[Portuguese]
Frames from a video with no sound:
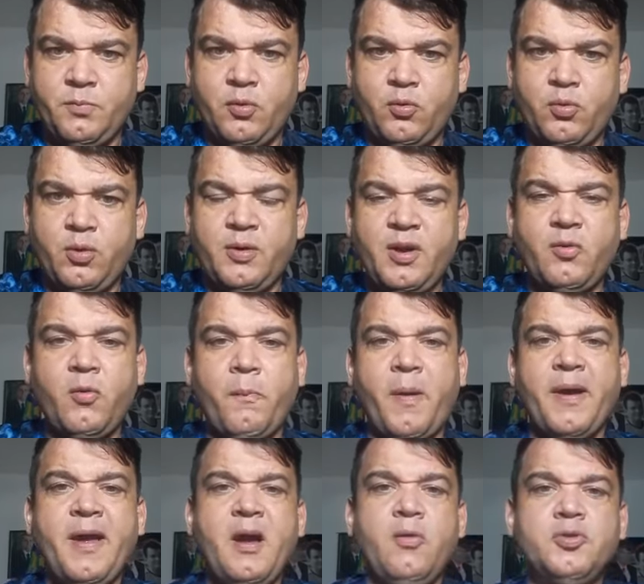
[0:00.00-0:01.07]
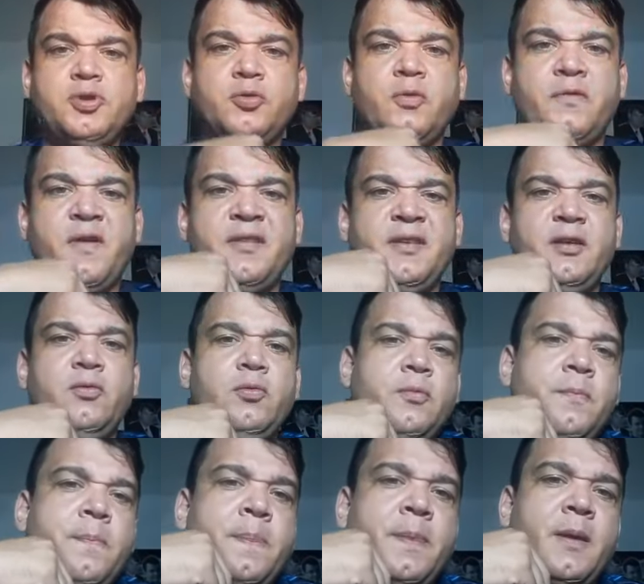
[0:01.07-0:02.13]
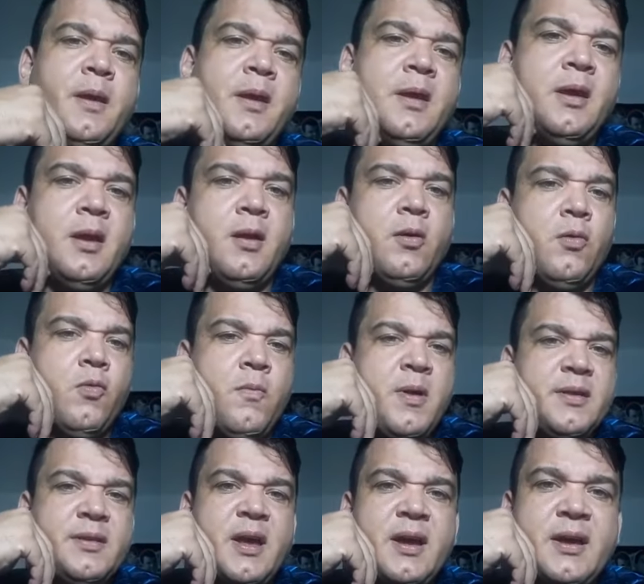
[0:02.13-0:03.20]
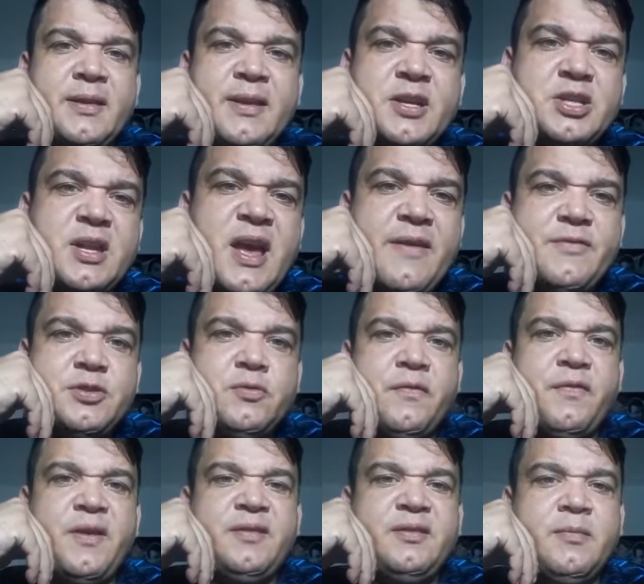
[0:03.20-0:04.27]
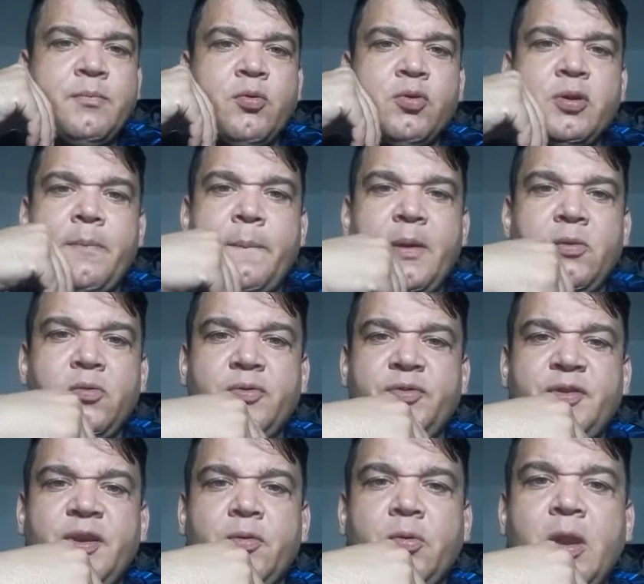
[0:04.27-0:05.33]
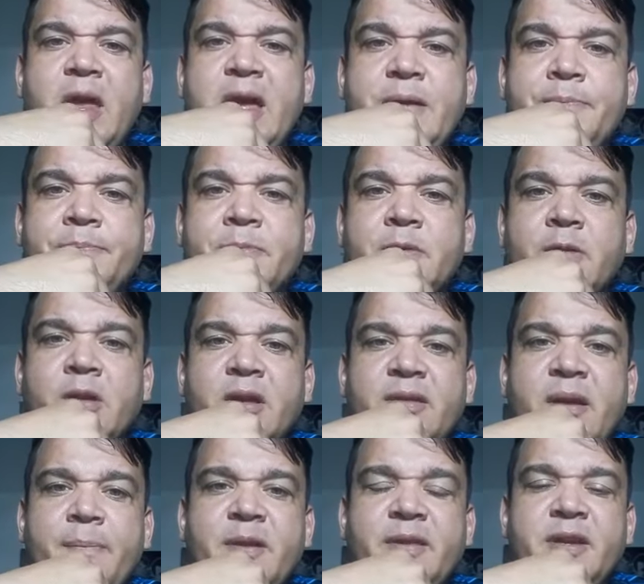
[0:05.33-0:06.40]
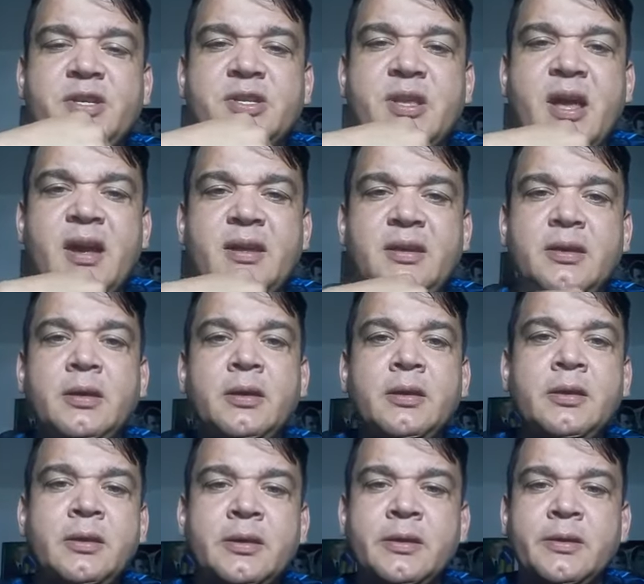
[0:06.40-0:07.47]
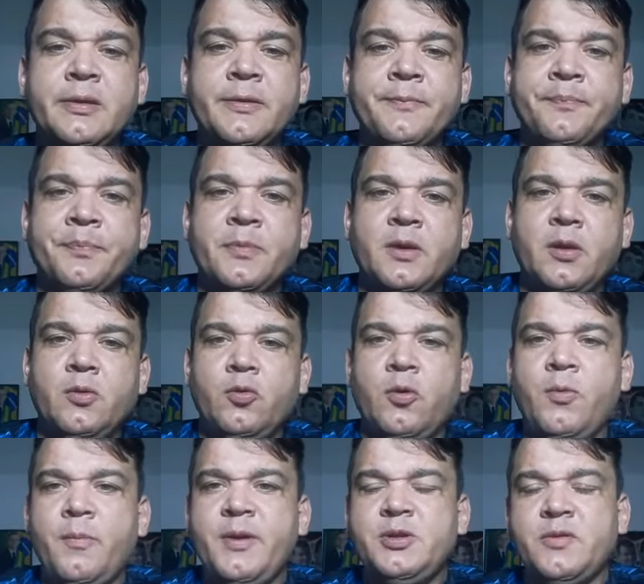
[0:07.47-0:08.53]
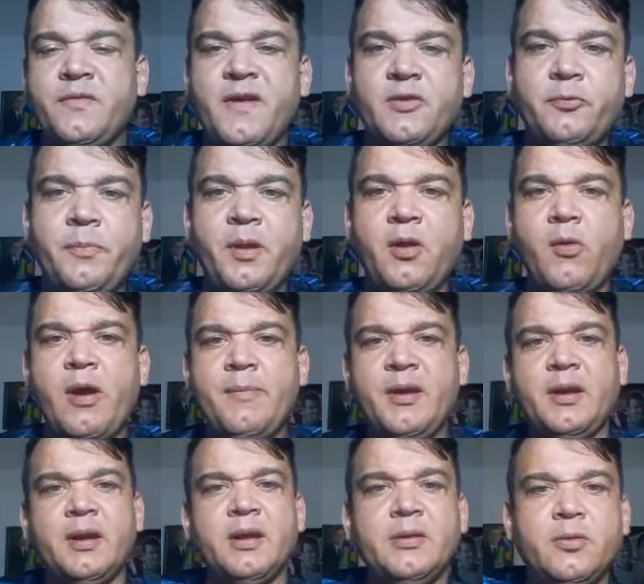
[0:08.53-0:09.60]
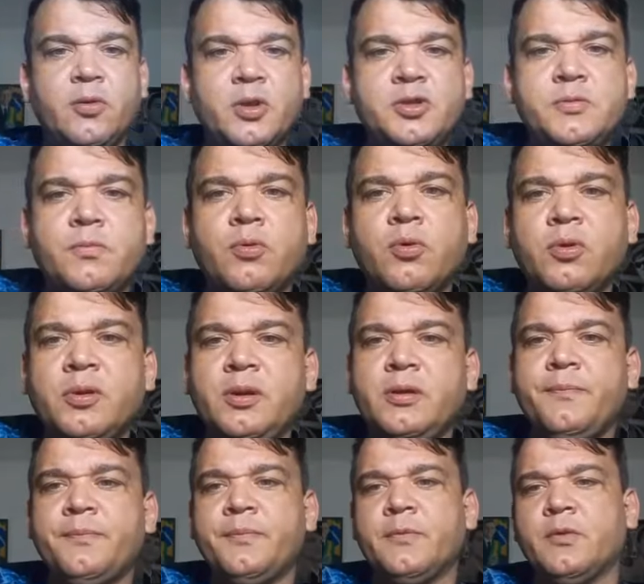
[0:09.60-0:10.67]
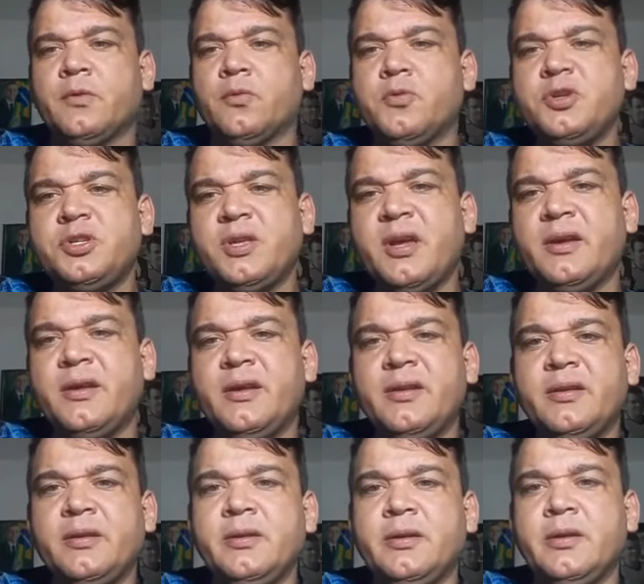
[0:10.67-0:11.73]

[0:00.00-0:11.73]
procurando acompanhar. Hoje eu estou fazendo uma da, das lives do Facebook pelo celular, até para testar aqui. Normalmente eu faço pela webcam do notebook. O Instagram